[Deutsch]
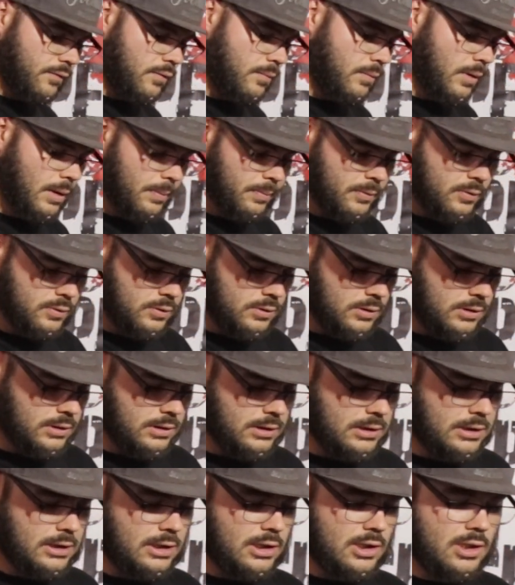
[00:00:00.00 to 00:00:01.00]
vom Abgo,
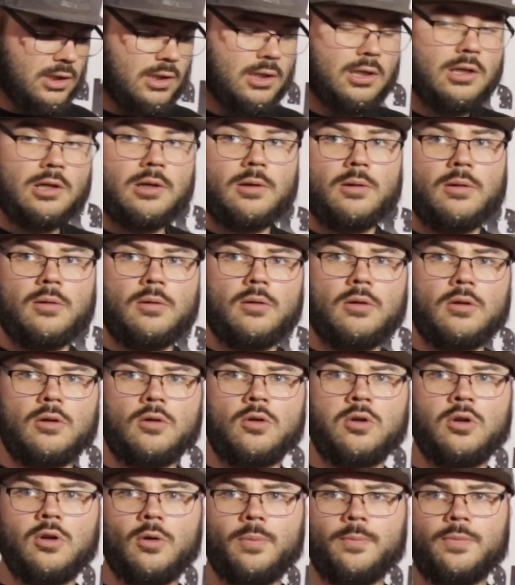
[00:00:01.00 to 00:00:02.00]

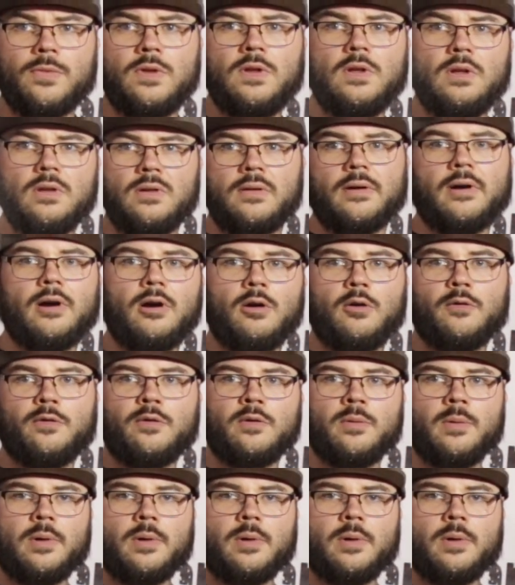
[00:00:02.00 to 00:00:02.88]
kloppt die drauf